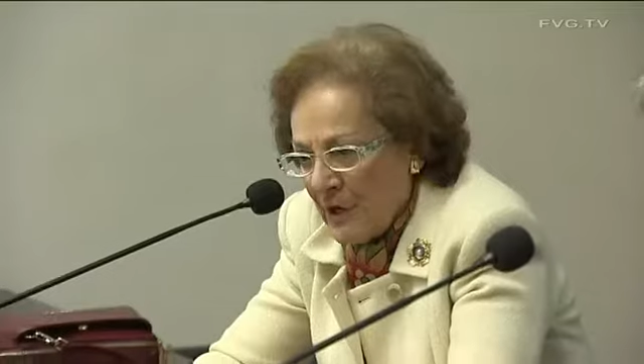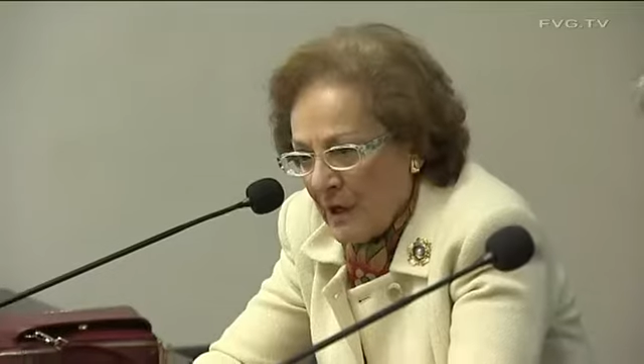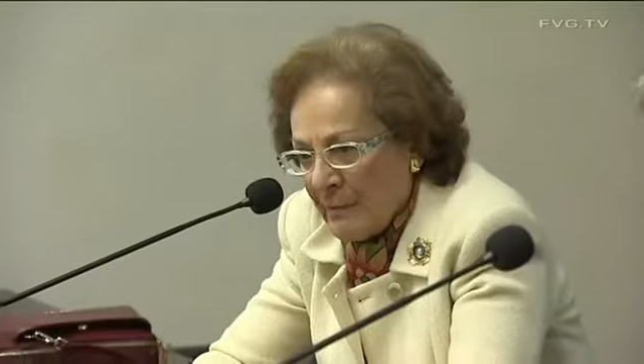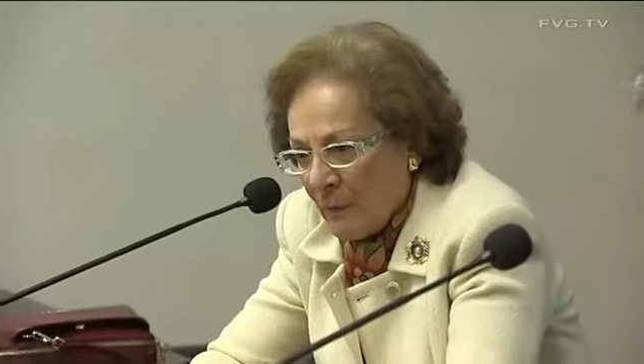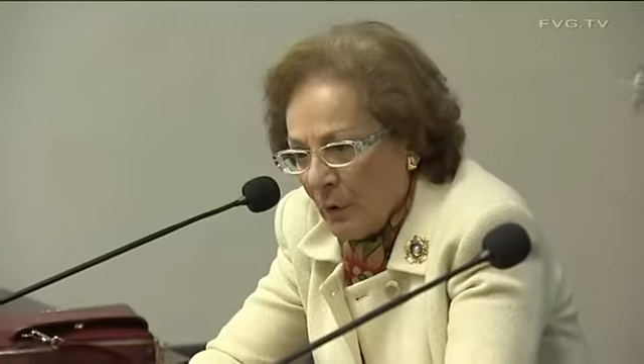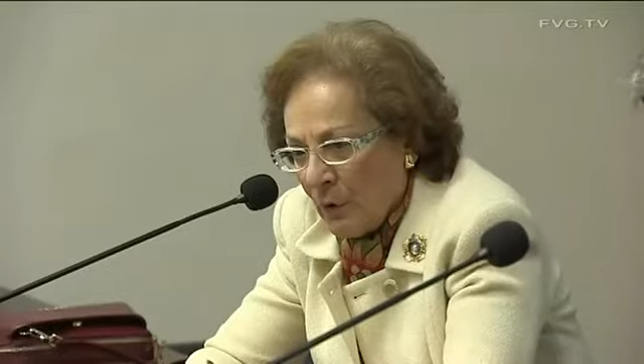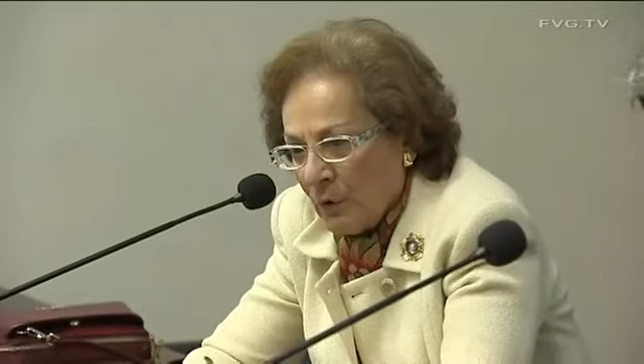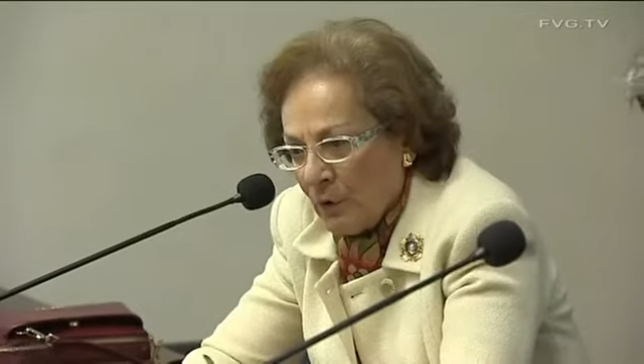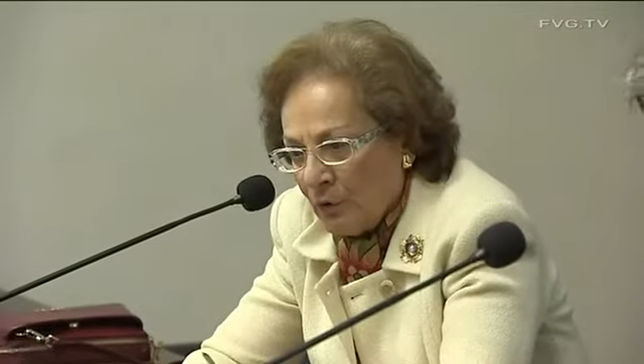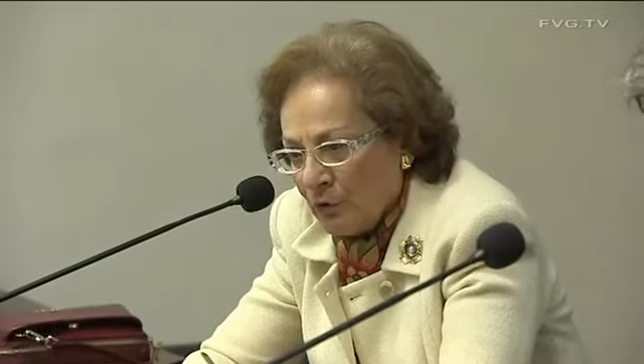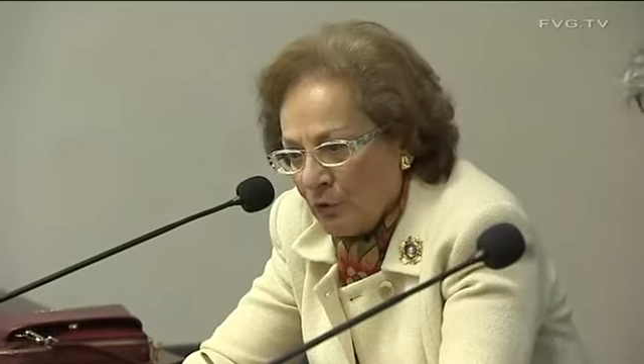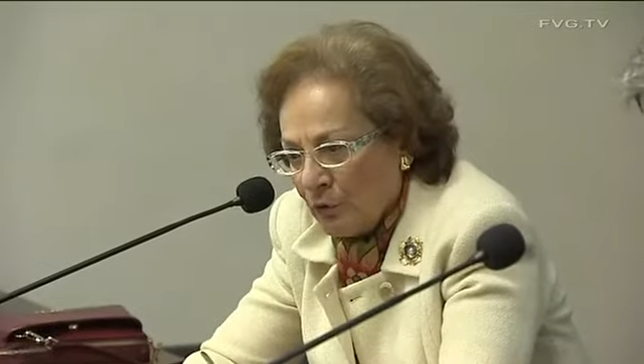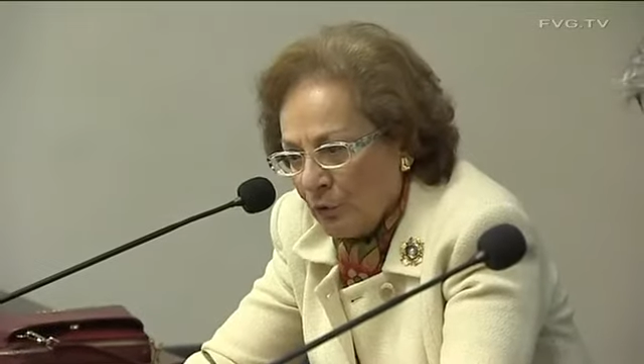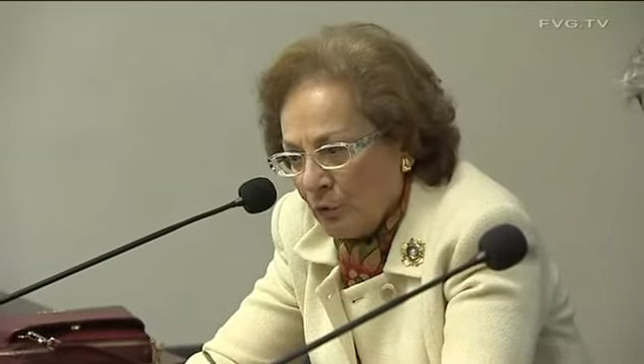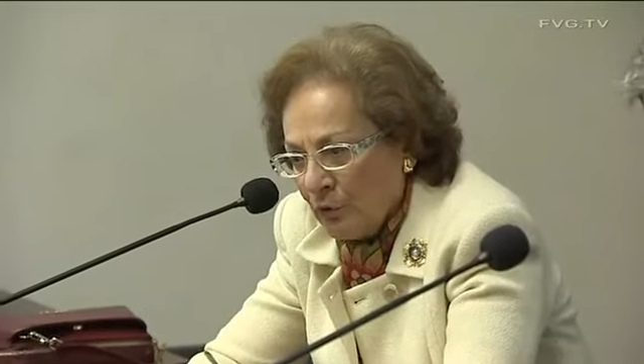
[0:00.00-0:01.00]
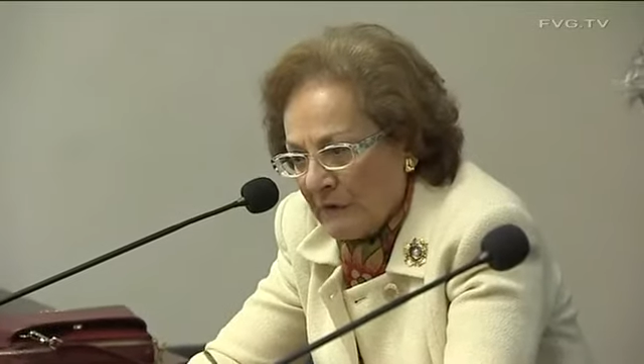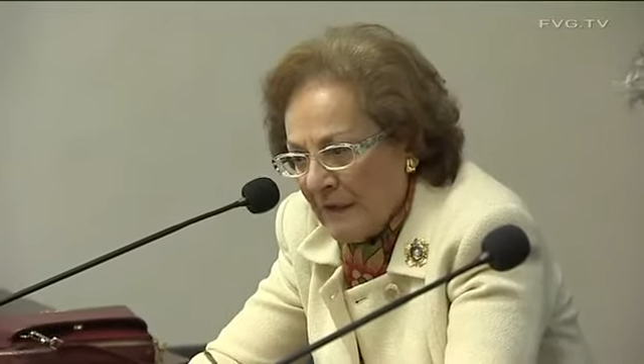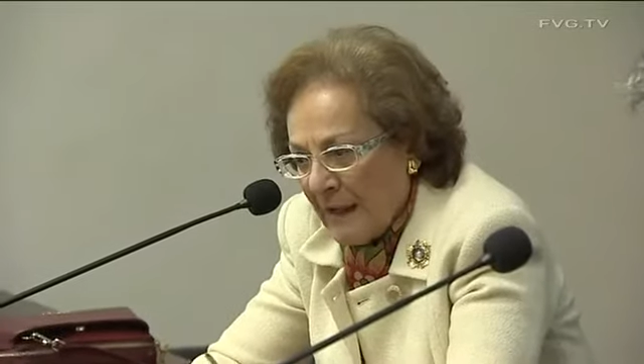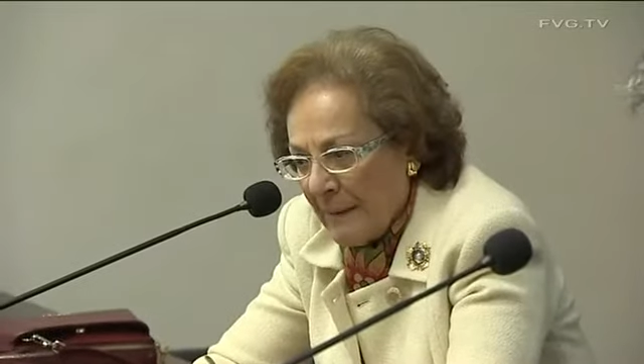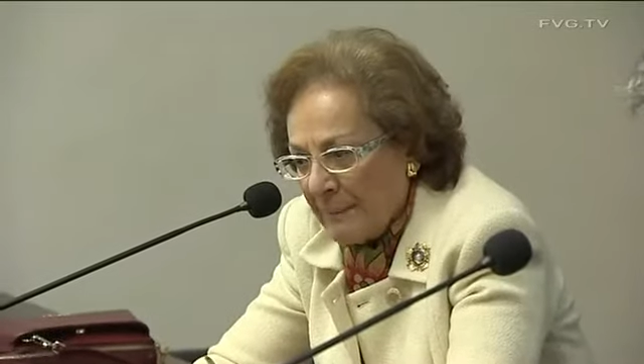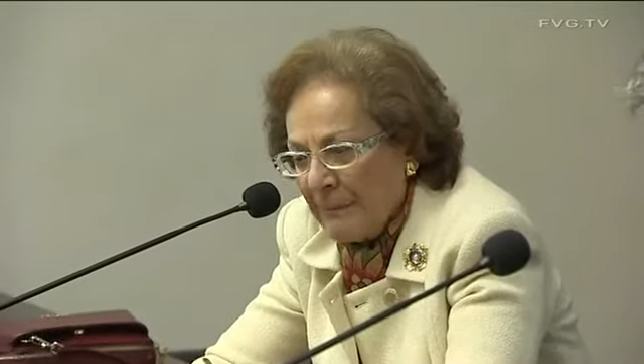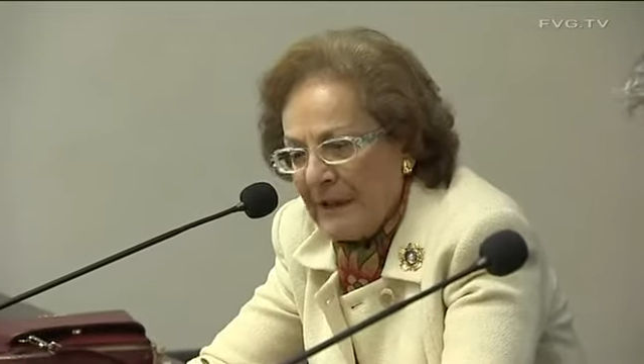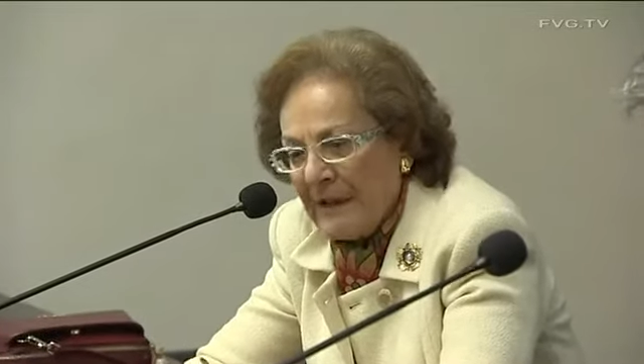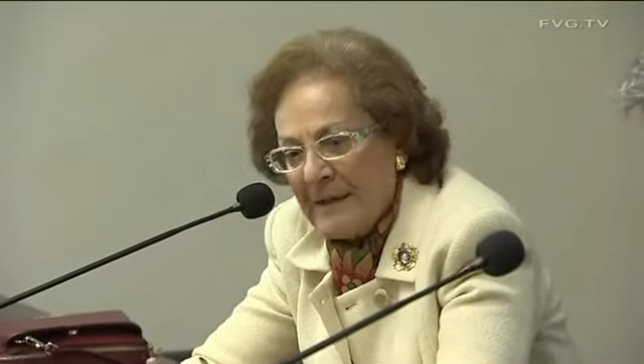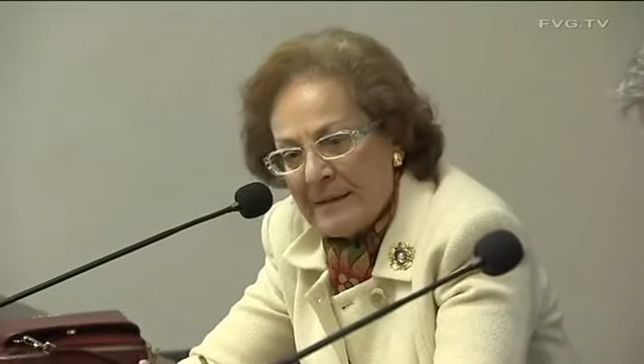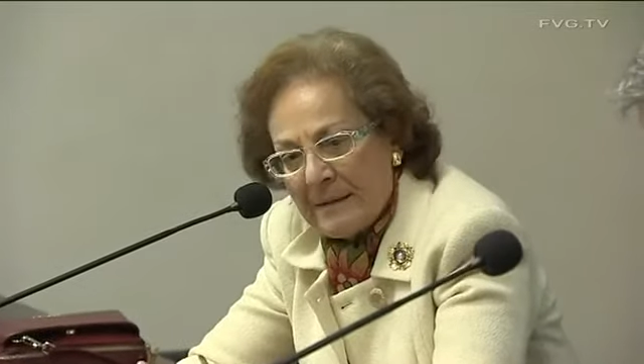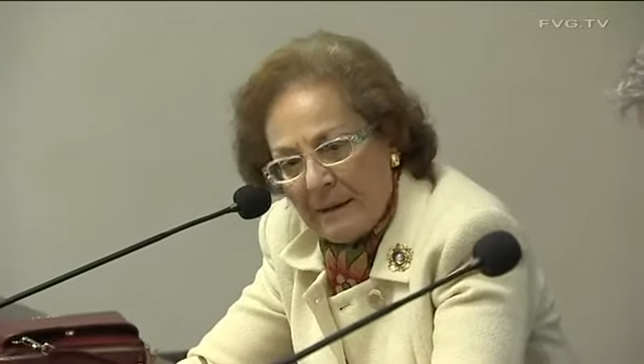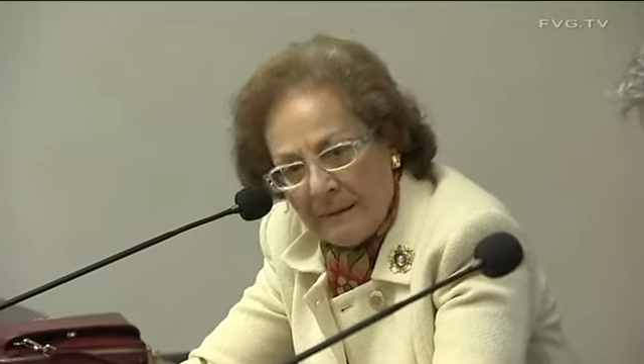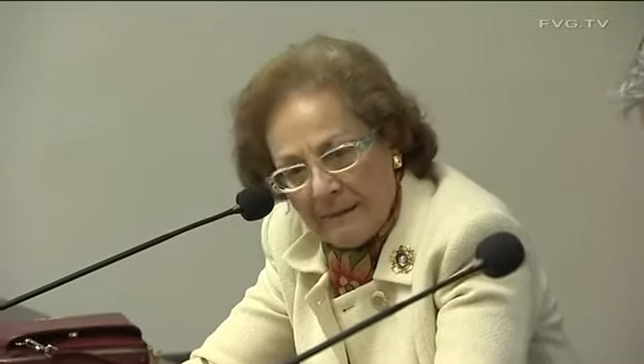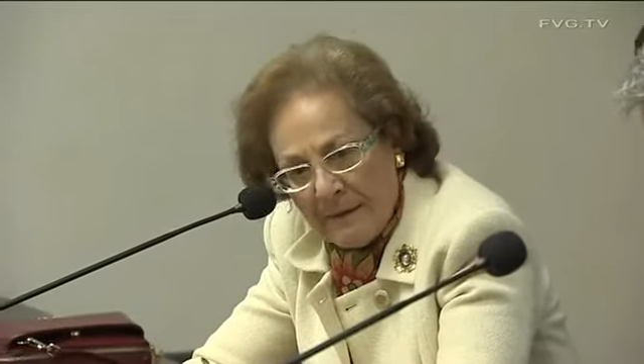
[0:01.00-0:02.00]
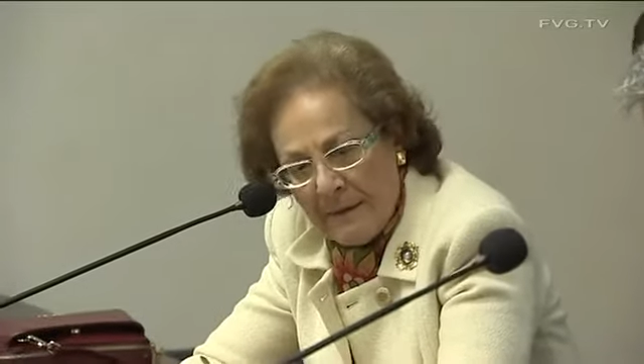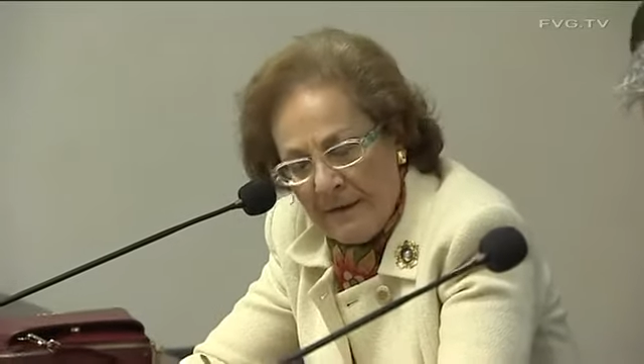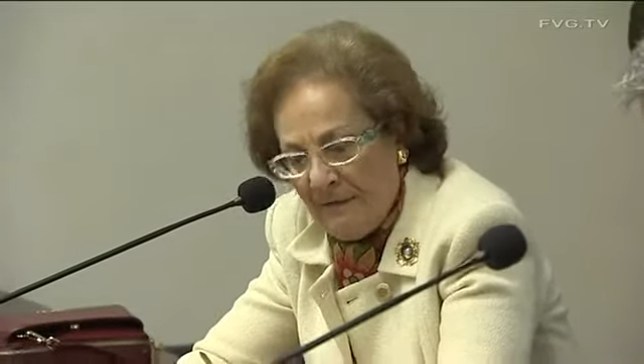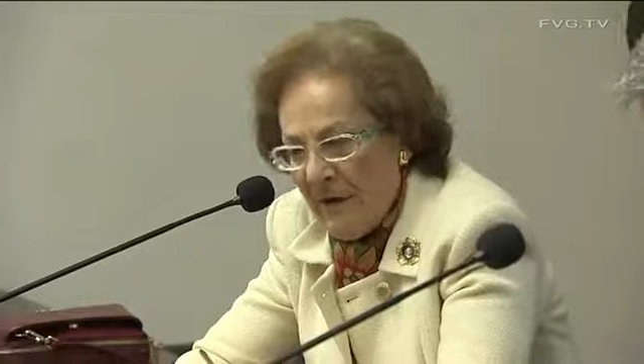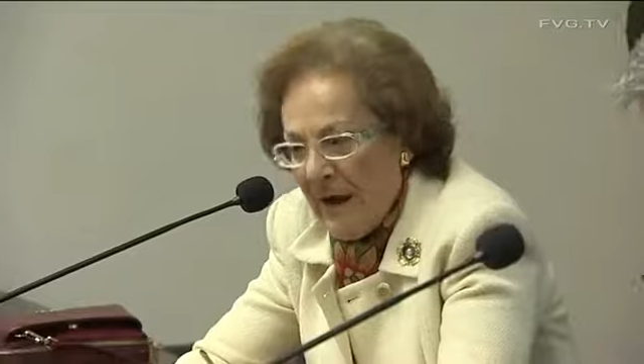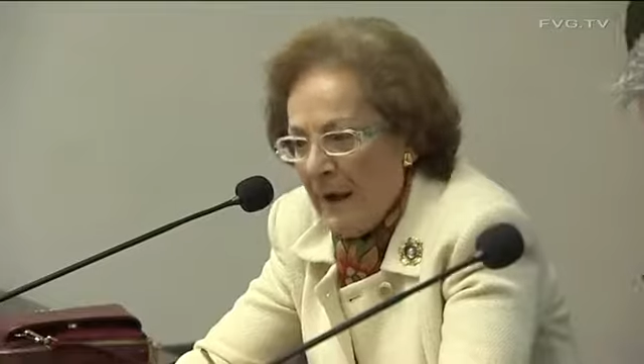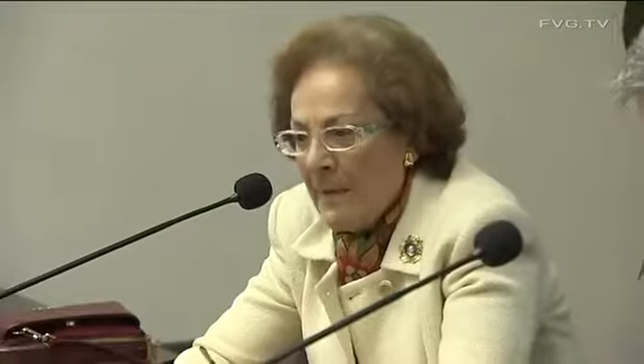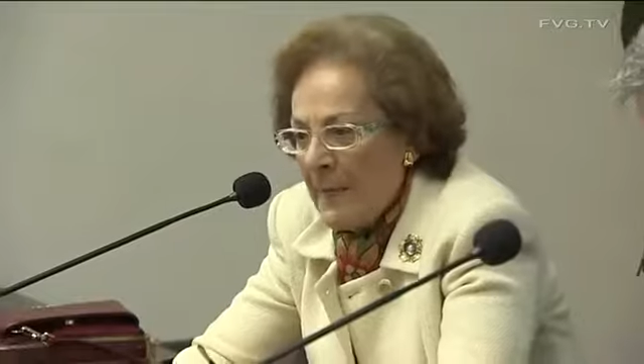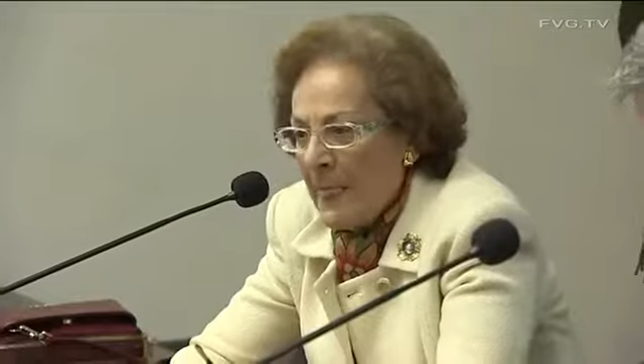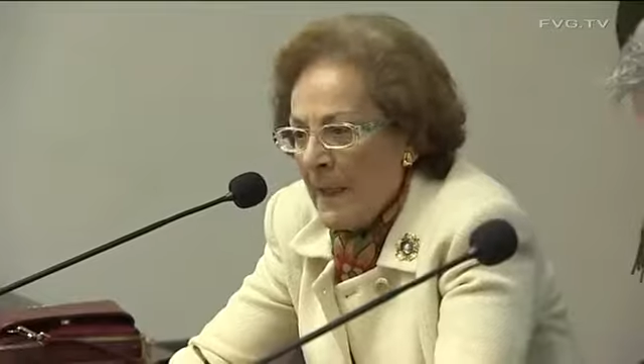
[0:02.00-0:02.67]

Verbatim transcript: un momento in cui qualcuno Mm,